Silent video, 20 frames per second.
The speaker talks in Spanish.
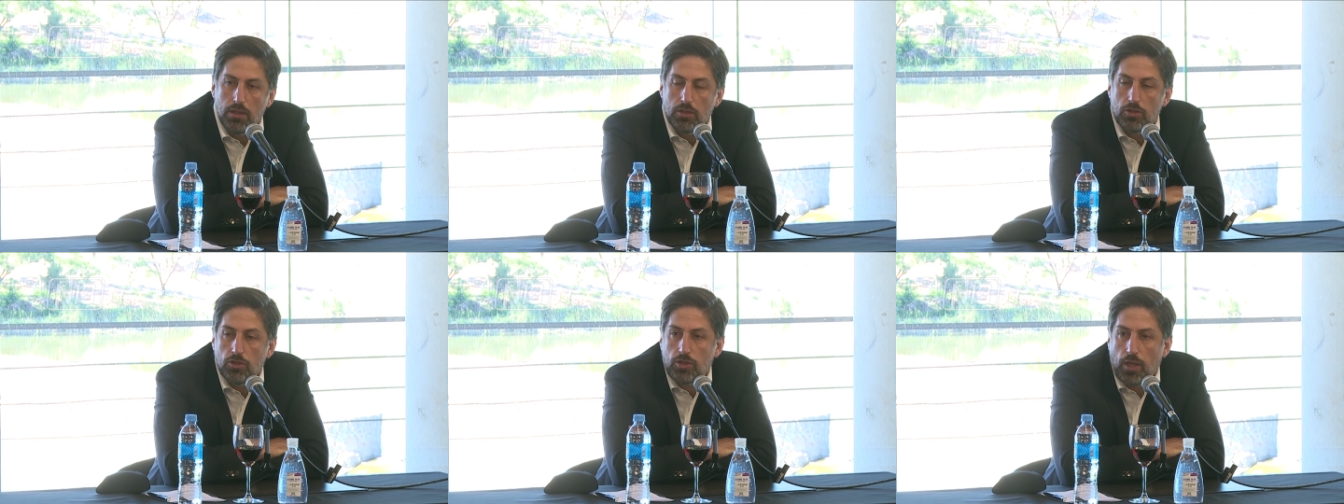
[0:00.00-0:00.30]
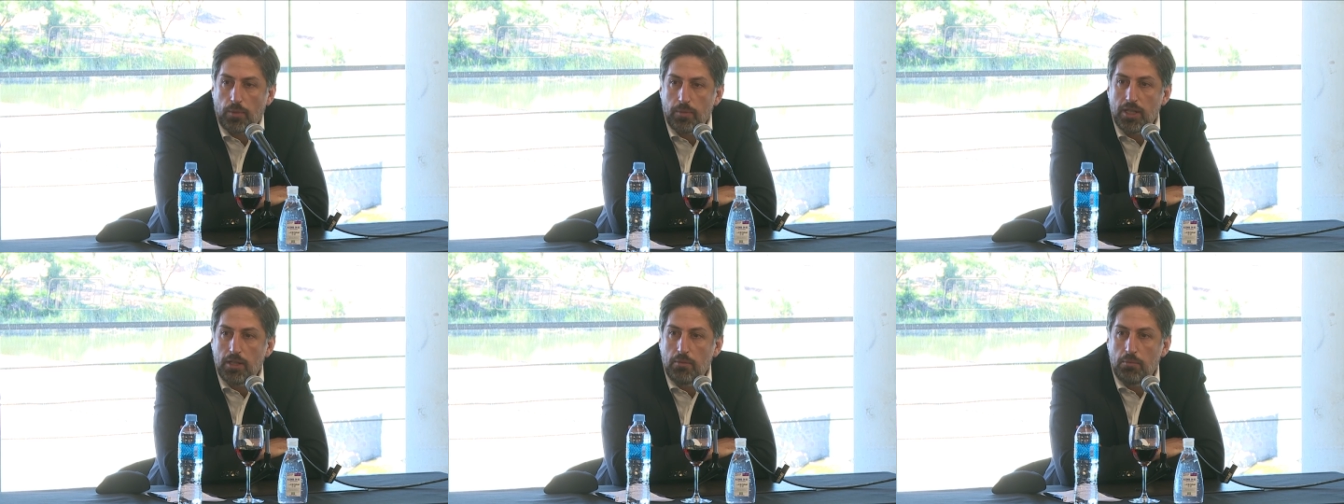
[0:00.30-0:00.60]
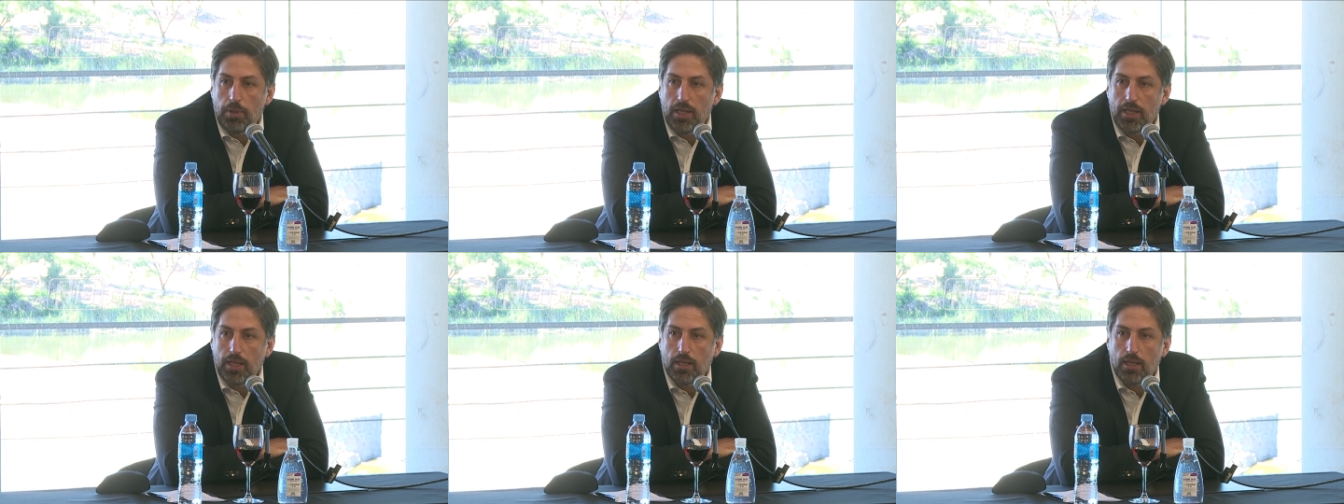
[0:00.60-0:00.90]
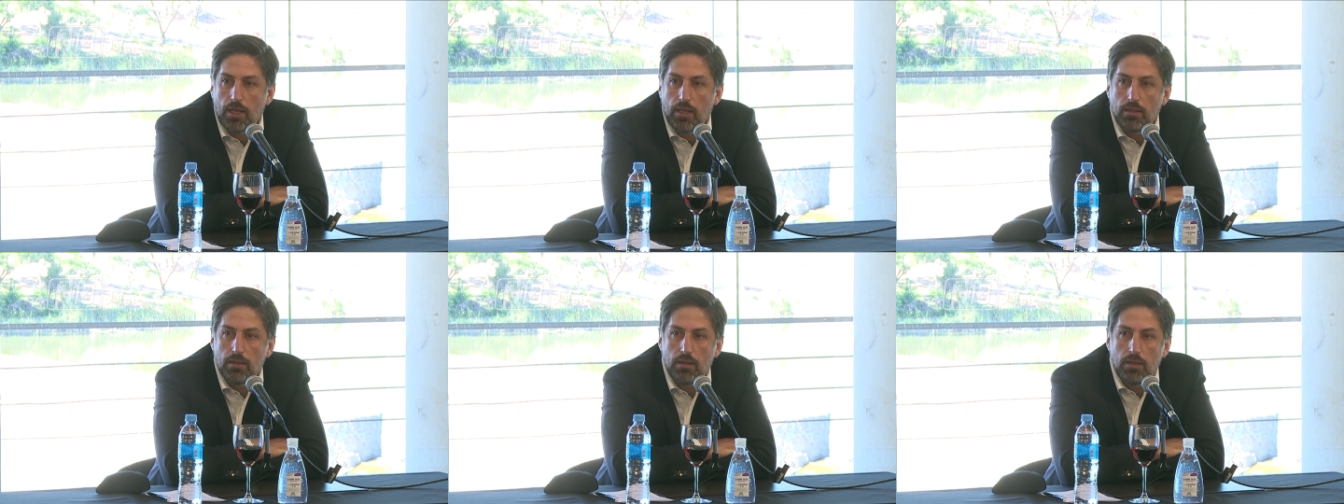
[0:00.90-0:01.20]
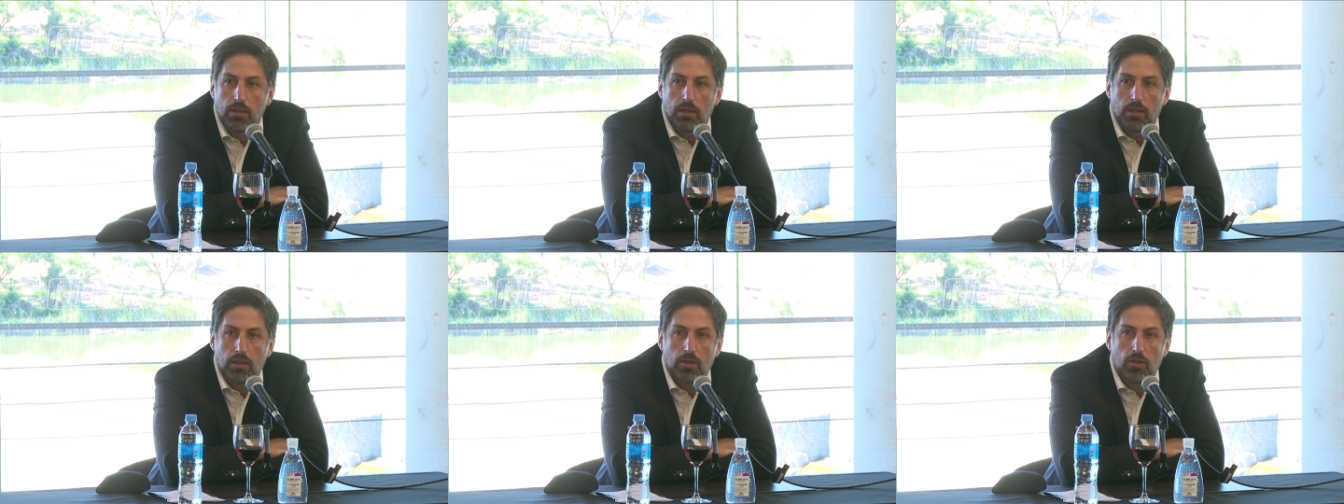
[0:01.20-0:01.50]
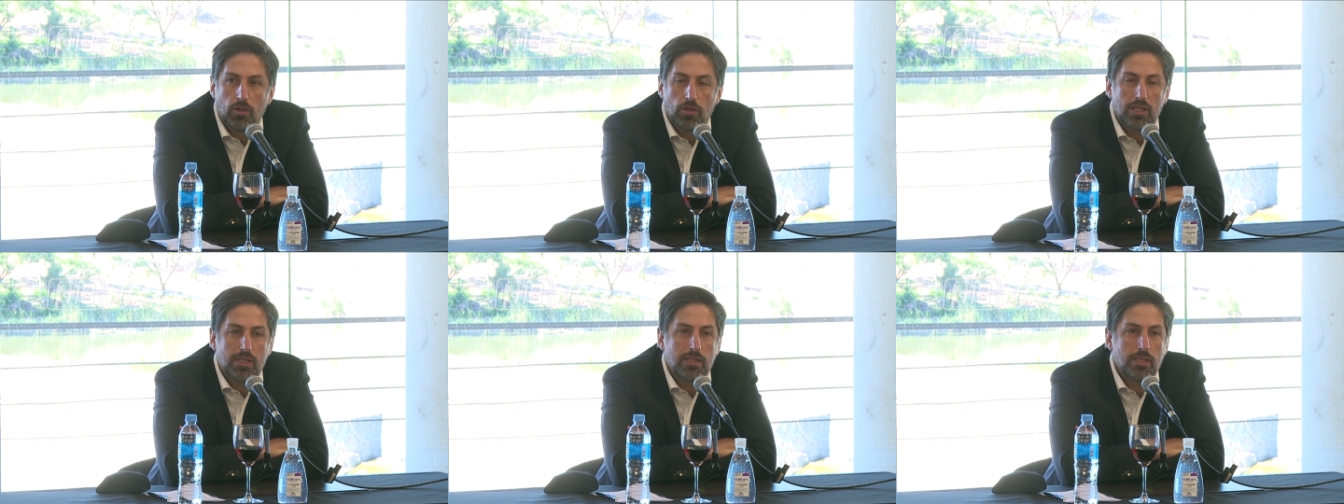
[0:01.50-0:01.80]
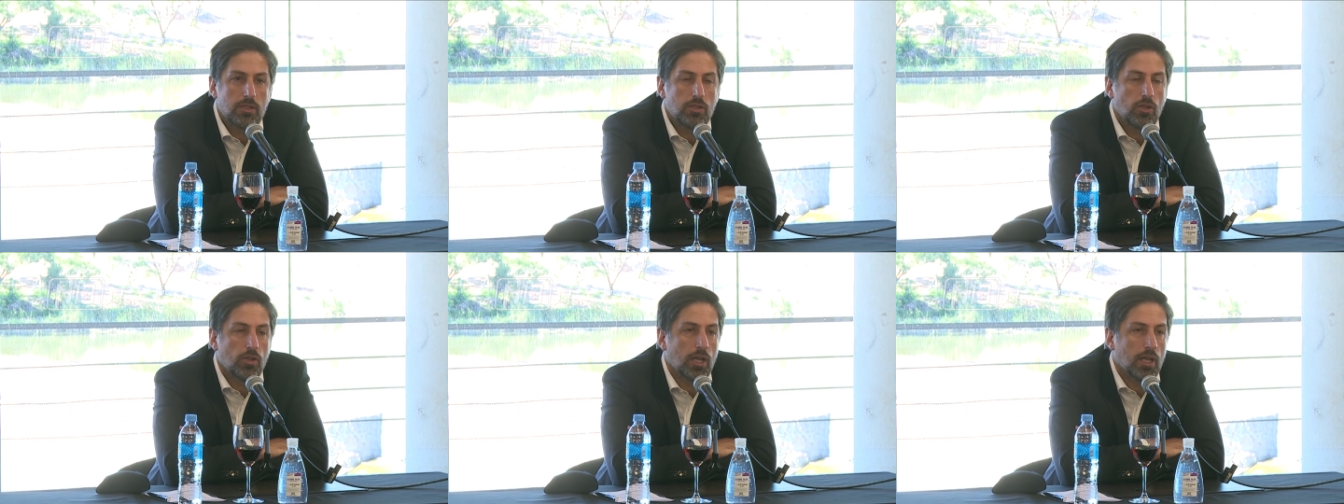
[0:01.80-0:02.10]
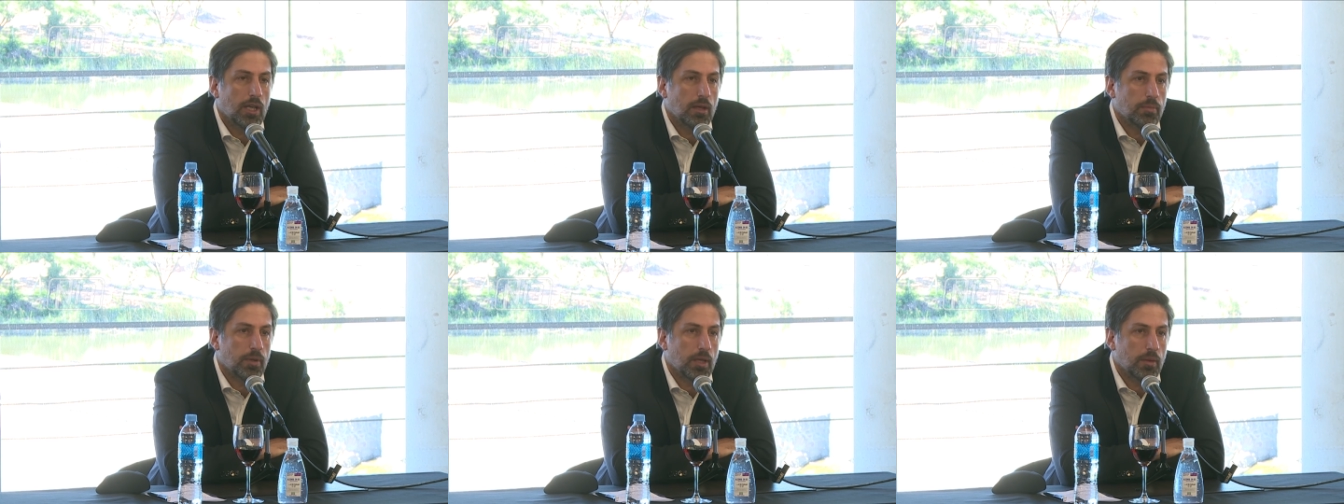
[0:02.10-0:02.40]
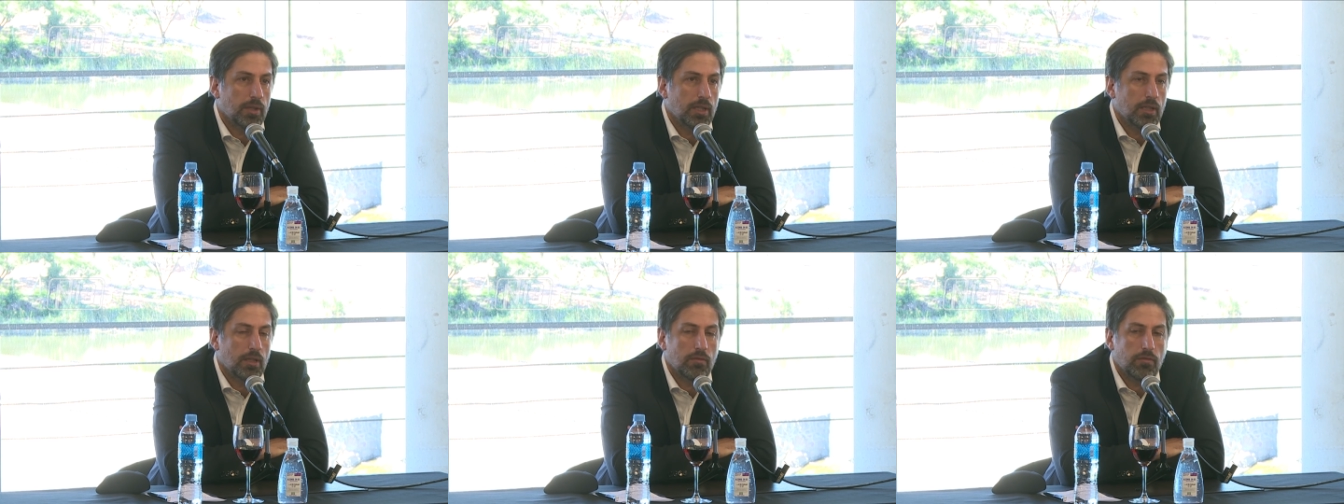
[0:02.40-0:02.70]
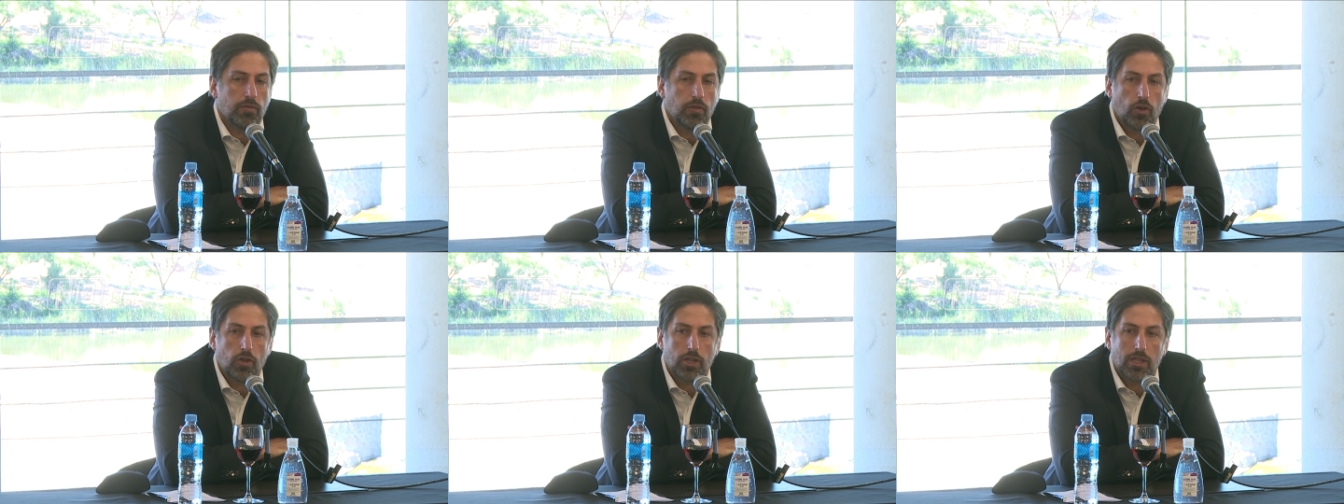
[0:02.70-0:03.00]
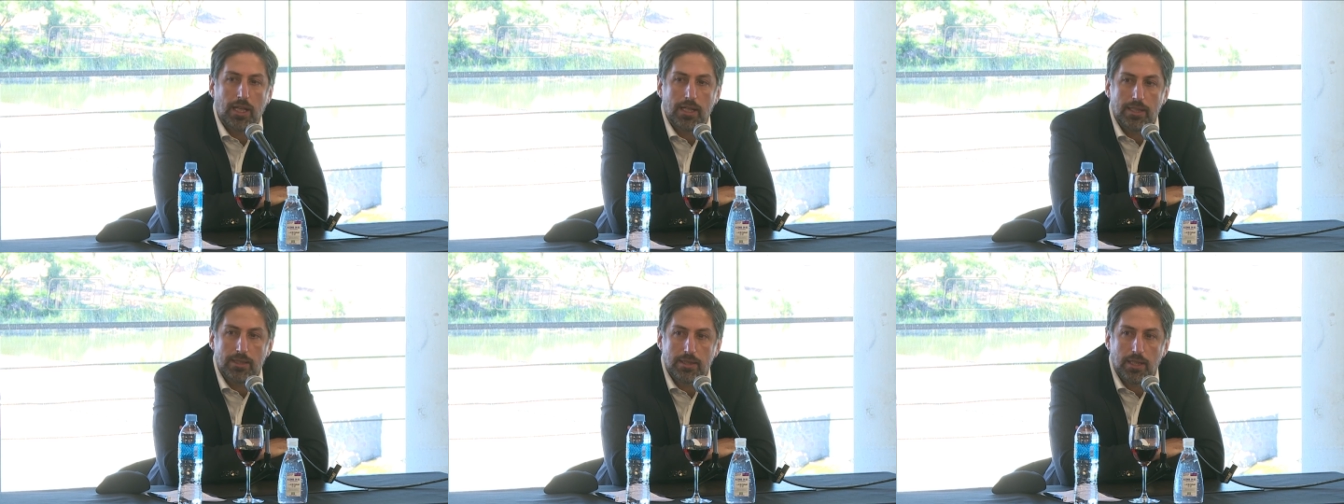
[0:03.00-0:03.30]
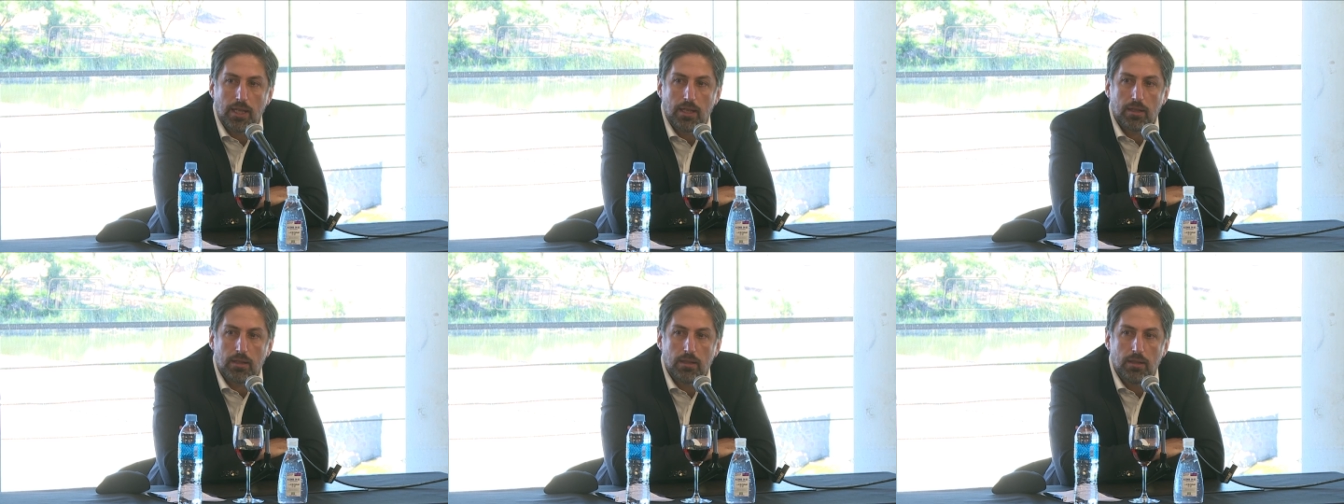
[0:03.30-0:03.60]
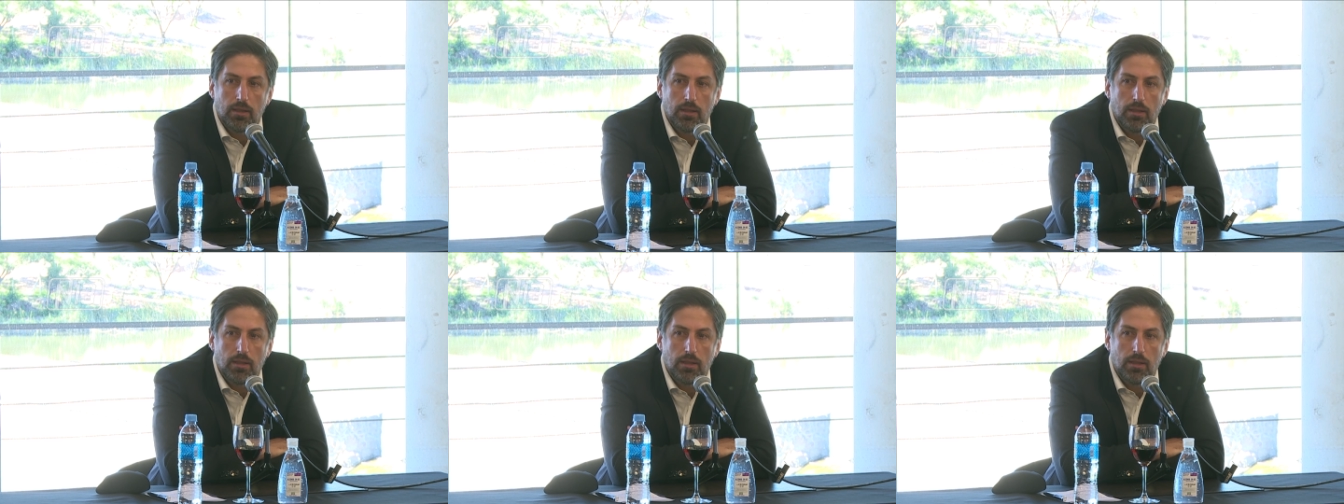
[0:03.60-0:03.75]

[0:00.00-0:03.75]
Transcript: Y eso también implica decisiones que permiten fortalecer